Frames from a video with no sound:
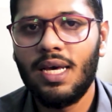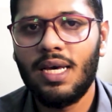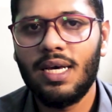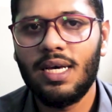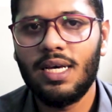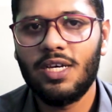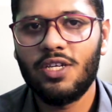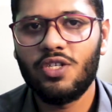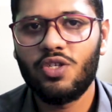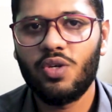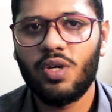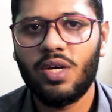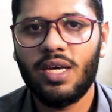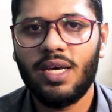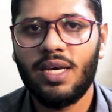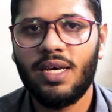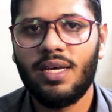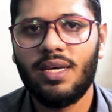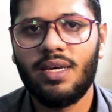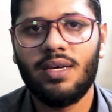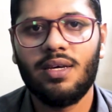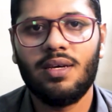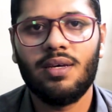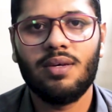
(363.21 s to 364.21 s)
जो
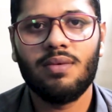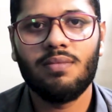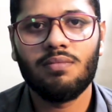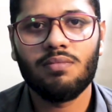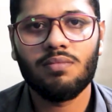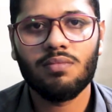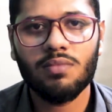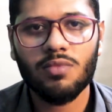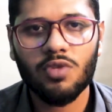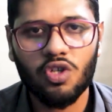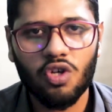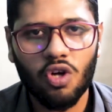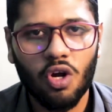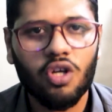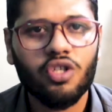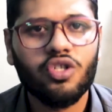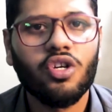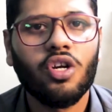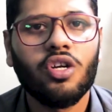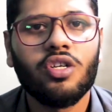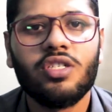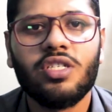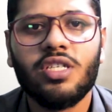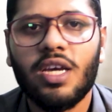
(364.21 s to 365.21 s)
है ड्रोन
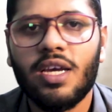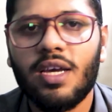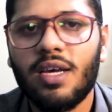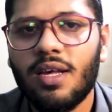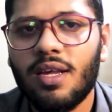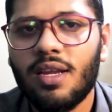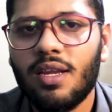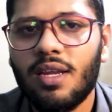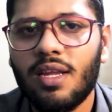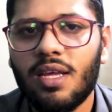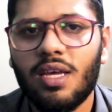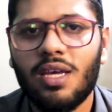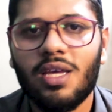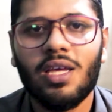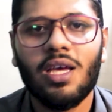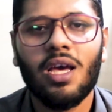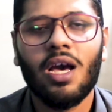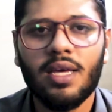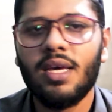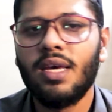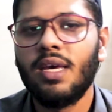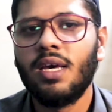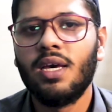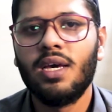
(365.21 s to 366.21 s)
शॉट्स चेक करने हैं
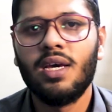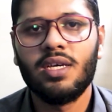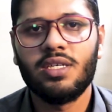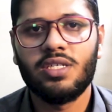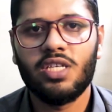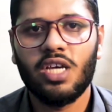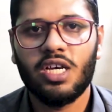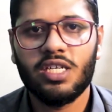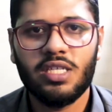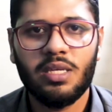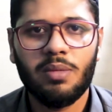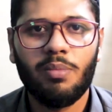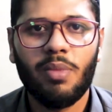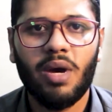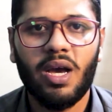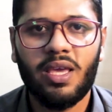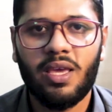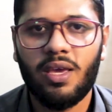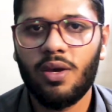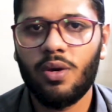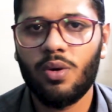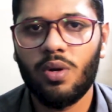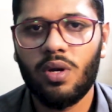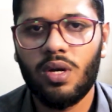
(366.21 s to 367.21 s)
जाजिब भाई
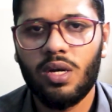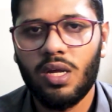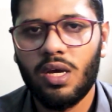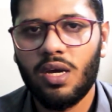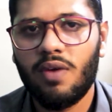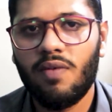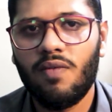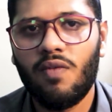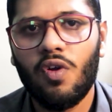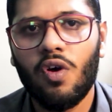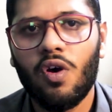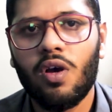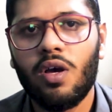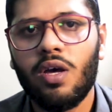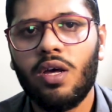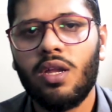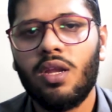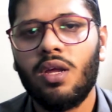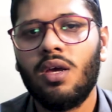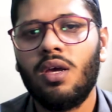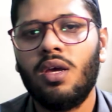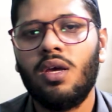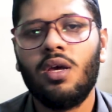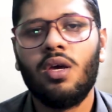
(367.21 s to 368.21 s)
हैं कोयटा के ब्लॉगर
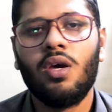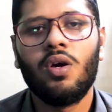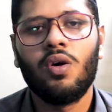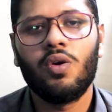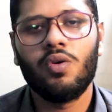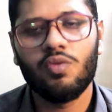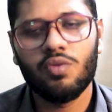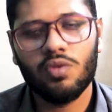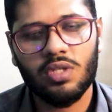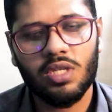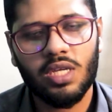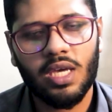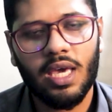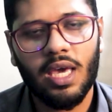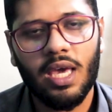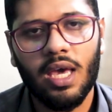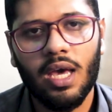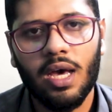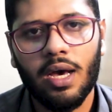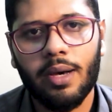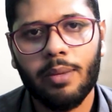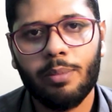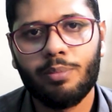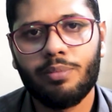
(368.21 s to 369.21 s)
उनके
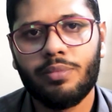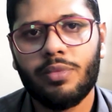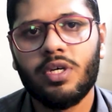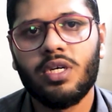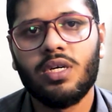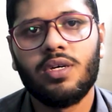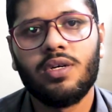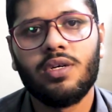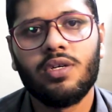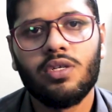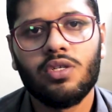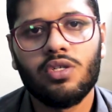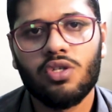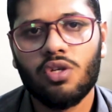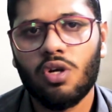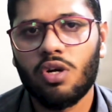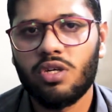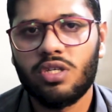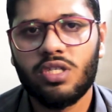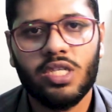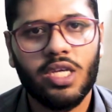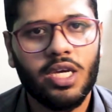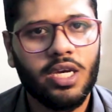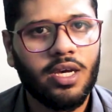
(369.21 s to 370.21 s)
आप
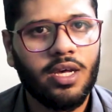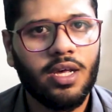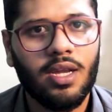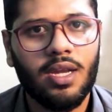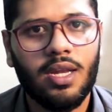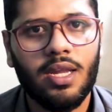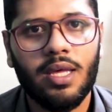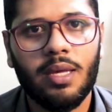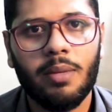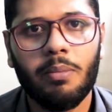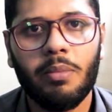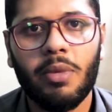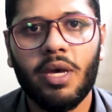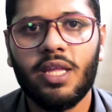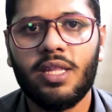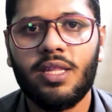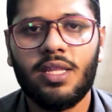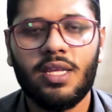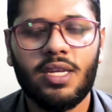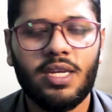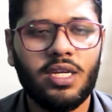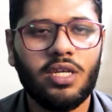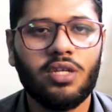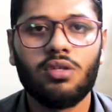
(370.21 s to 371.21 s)
शॉट्स चेक कर लें
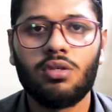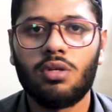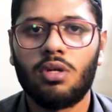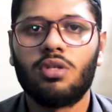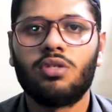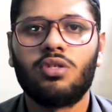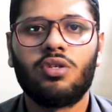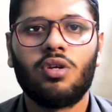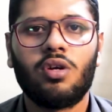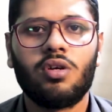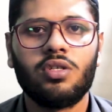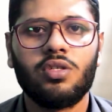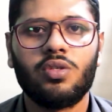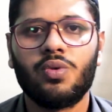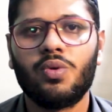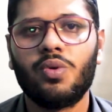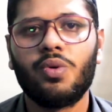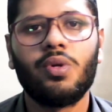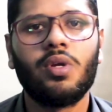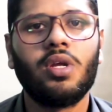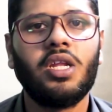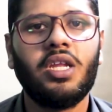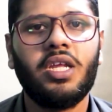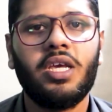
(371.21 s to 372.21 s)
बेहतरीन ड्रोन शॉट्स
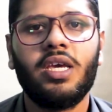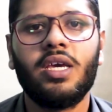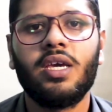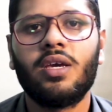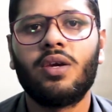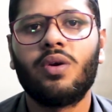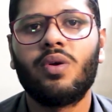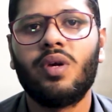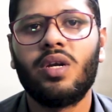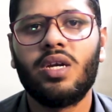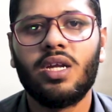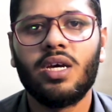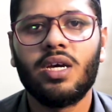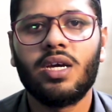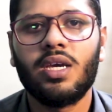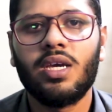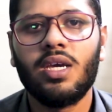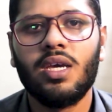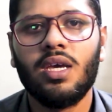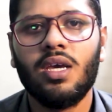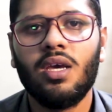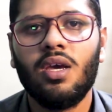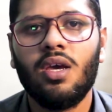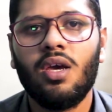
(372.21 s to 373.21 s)
उन्होंने लिए हैं कोयटा
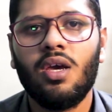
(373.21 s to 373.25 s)
के